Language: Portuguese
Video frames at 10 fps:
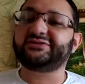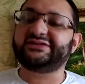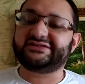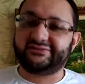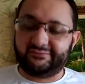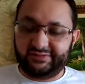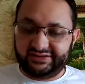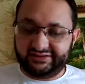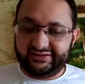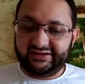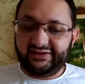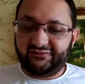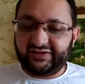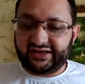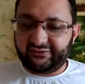Ficaram
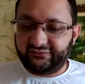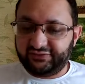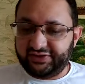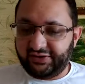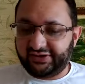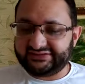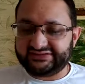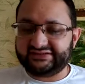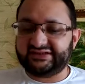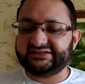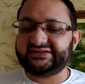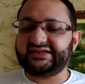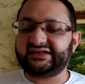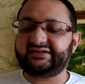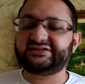furiosas e, trans, e a
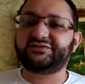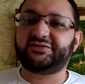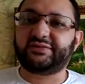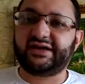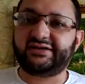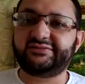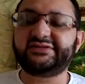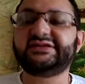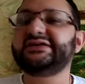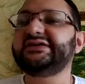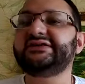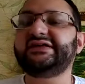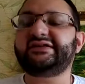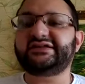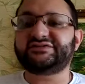transformaram, né, e transformaram
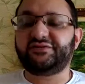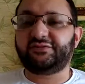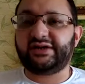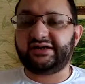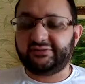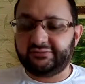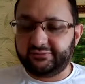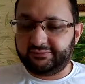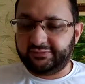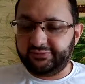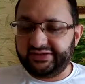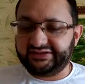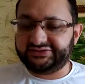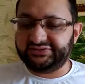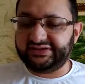o, o, índio e a
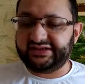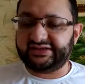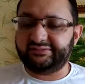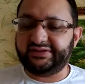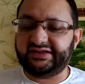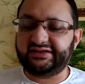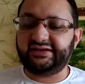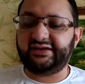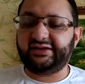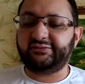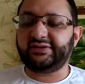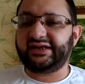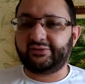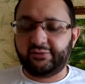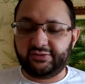menina em uma lagoa.
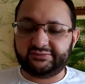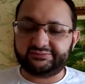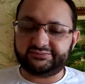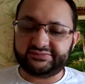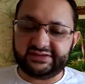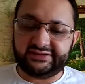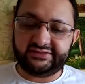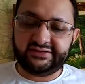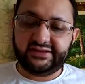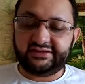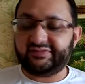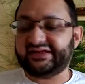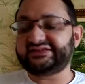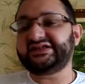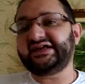Né? Na verdade, transformaram
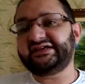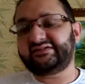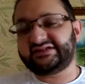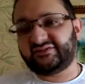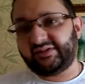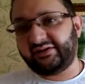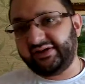ele numa lagoa.